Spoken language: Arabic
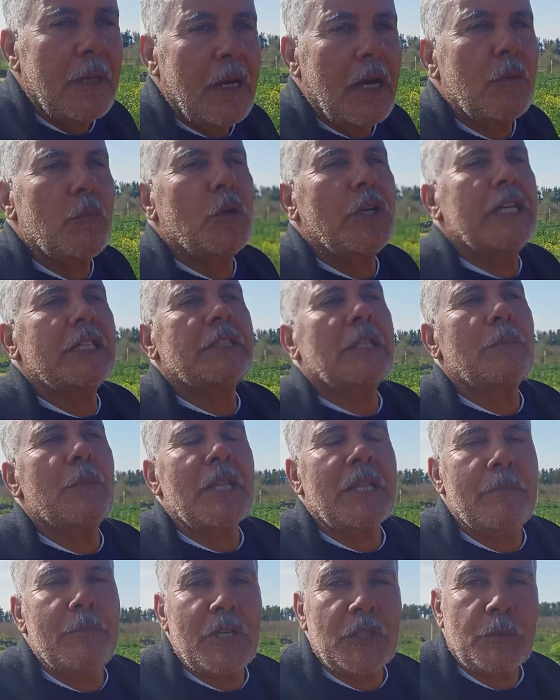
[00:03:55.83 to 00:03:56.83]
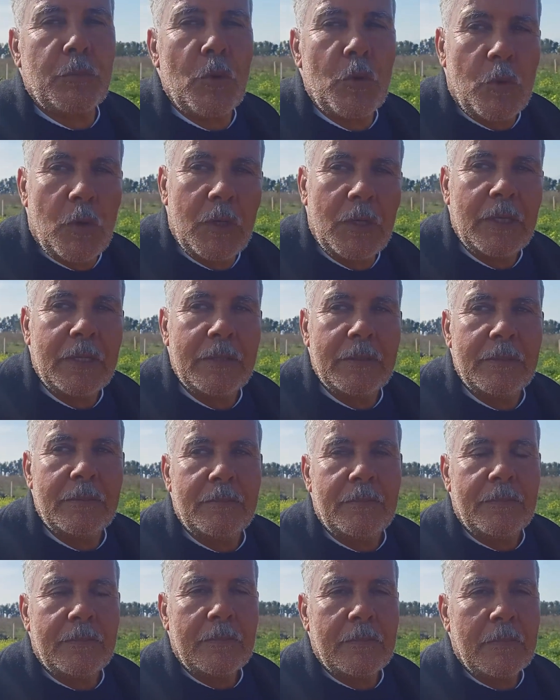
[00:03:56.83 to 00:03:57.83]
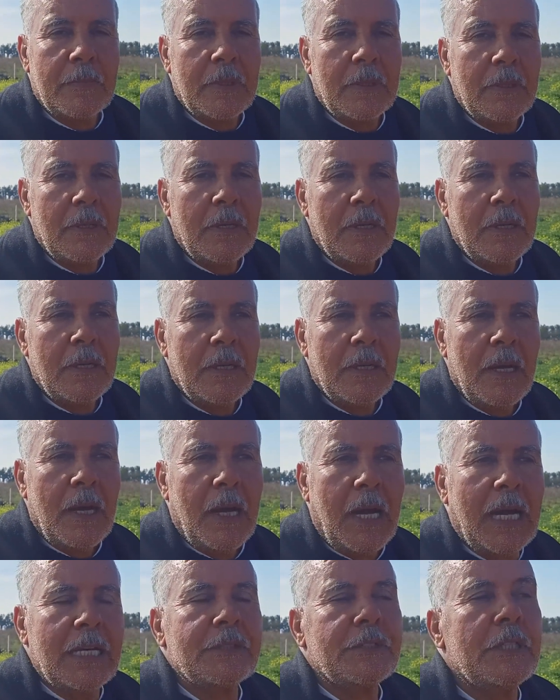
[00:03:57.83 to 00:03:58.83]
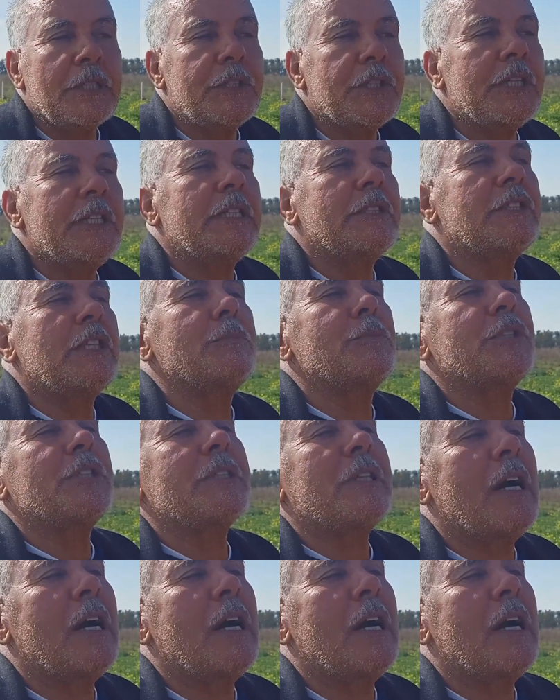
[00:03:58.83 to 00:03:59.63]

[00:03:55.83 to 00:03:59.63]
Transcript: المونيتر ما ثماش بالكل حتى يجي تمشي